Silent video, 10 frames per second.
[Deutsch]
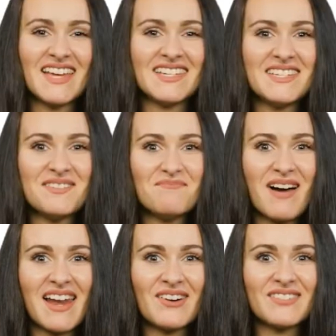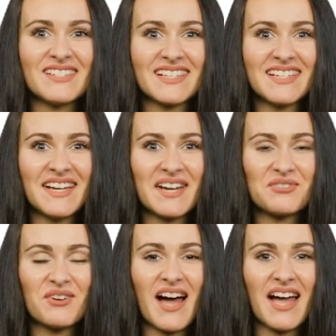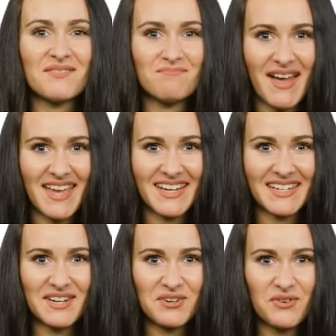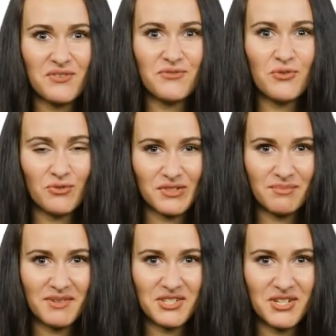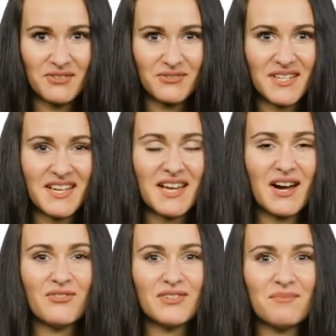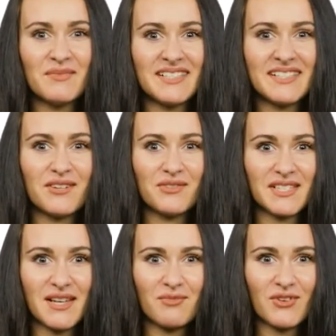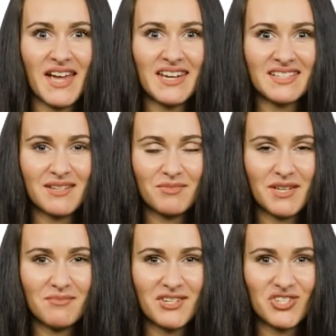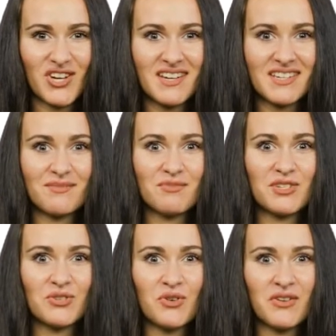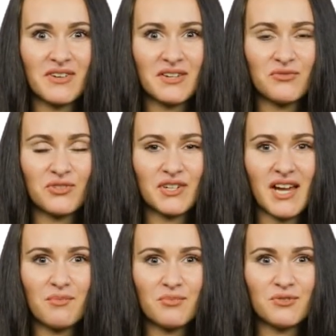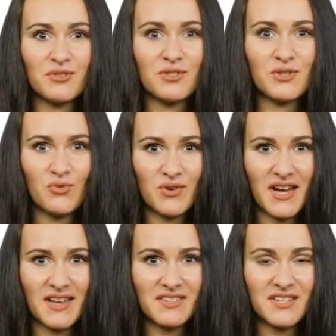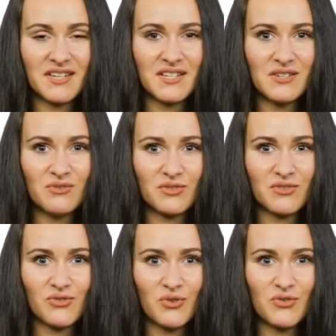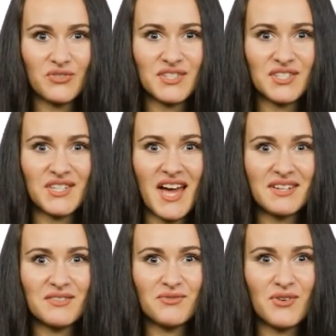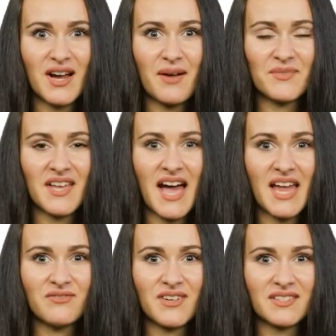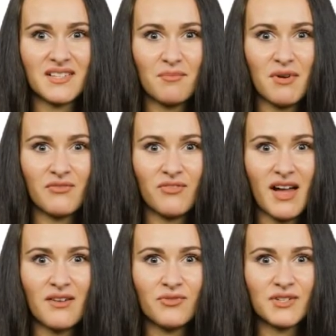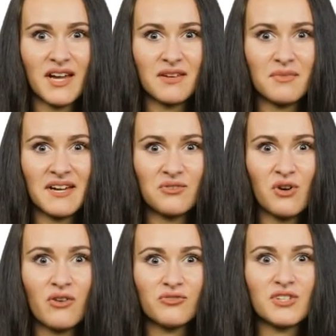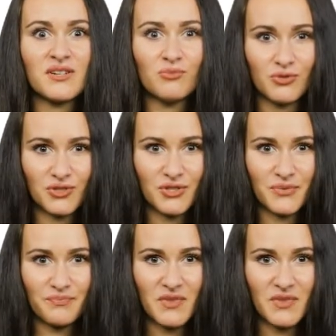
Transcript: Die Maler- und Lackiererinnung Rhein-Main hat eine neue Führungsmannschaft. Auf der Mitgliederversammlung Ende September standen nämlich Neuwahlen für drei Positionen an, da die Innungsführung sich nach den Vorgaben der Handwerkskammer Frankfurt-Rhein-Main neu aufstellen musste.